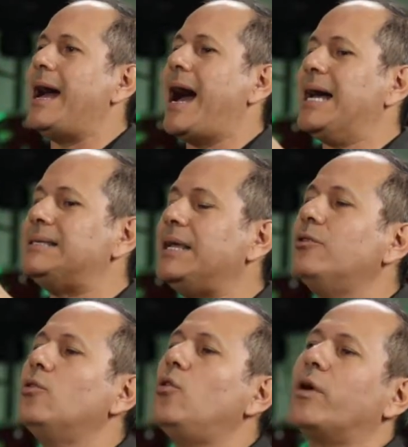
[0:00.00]

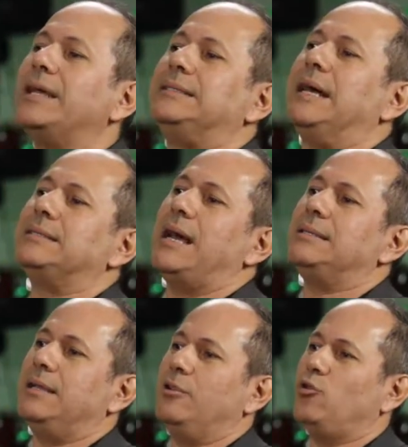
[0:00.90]
haciendo lo que estás
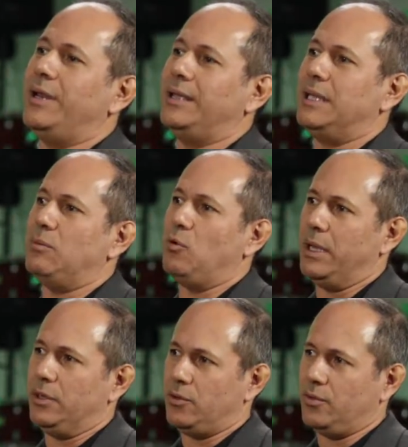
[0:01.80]
haciendo en este
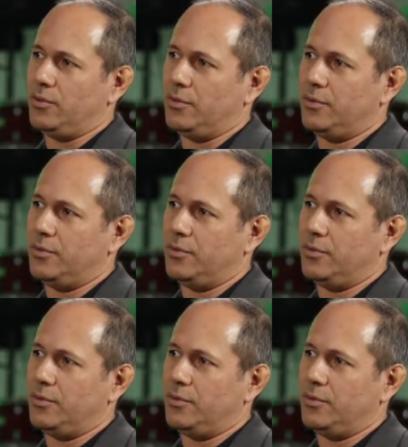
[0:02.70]
momento,